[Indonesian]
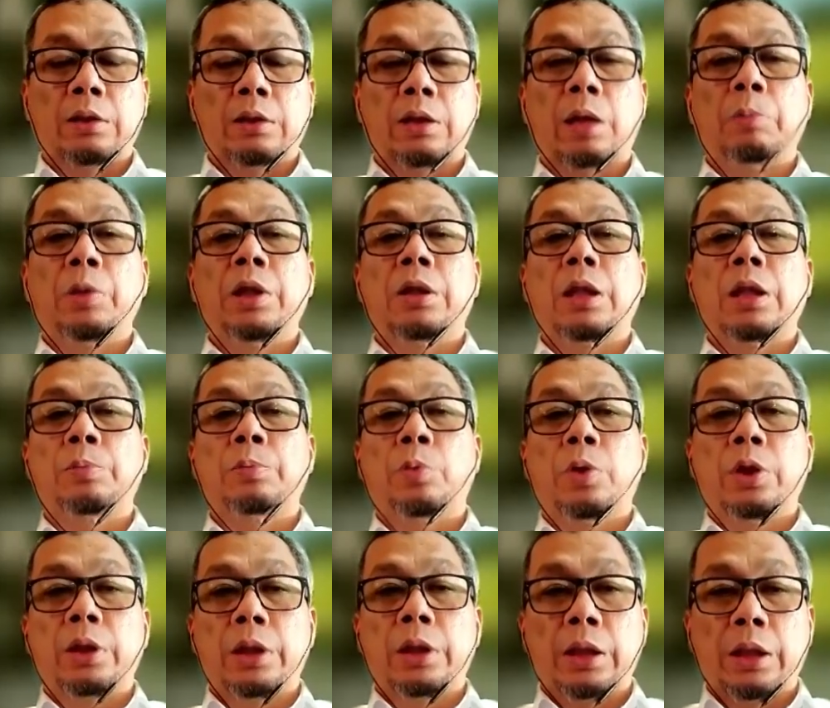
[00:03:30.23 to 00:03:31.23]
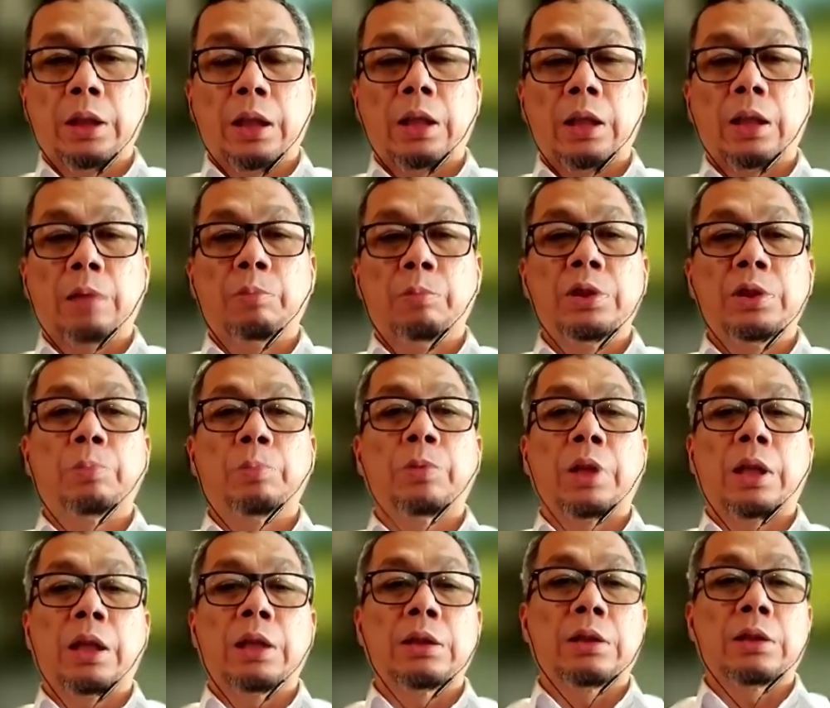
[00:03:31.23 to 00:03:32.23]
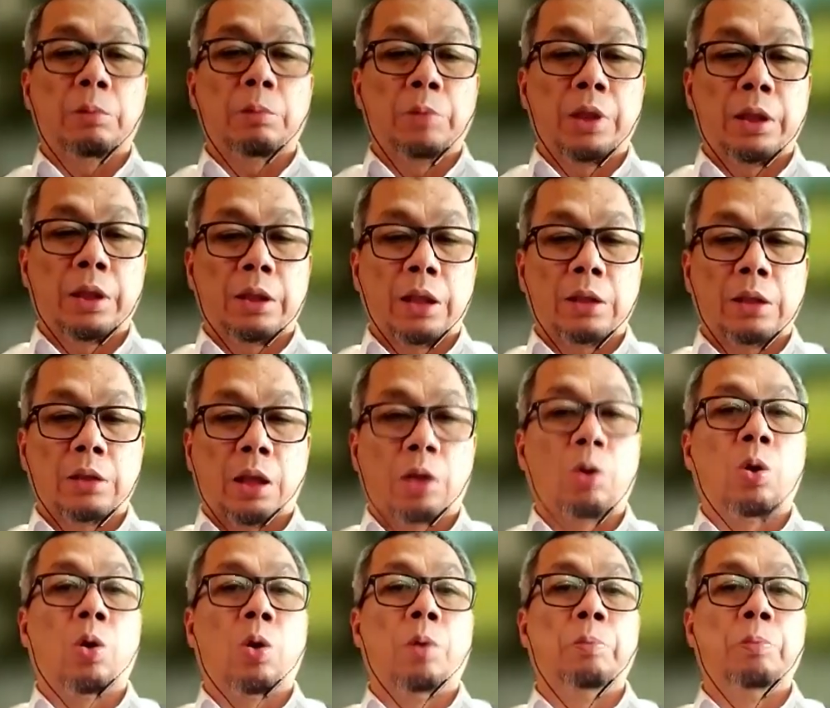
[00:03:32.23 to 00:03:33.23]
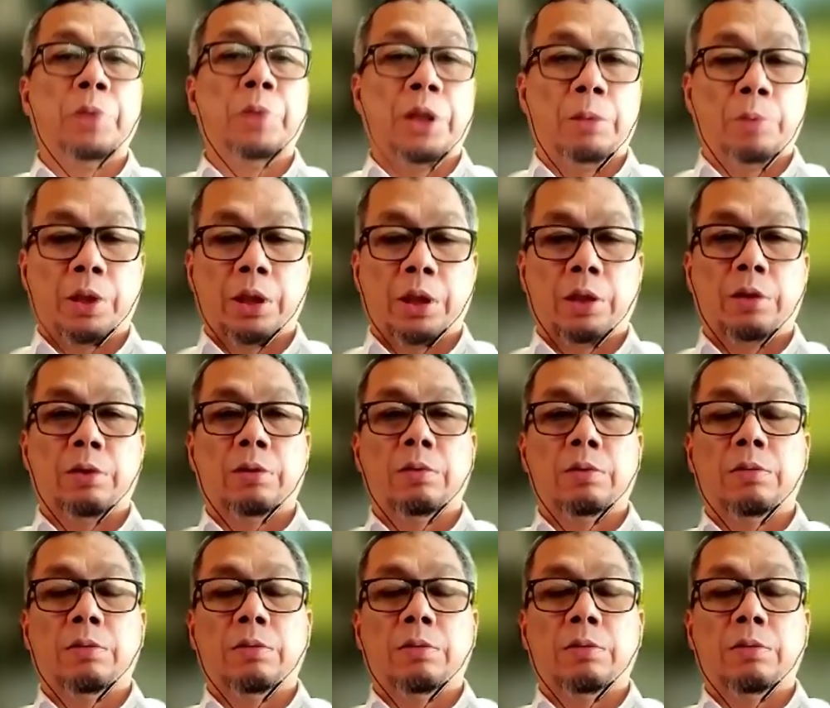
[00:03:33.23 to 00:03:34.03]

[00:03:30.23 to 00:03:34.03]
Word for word: Stabilitas politik ini akan menciptakan stabilitas ekonomi begitu.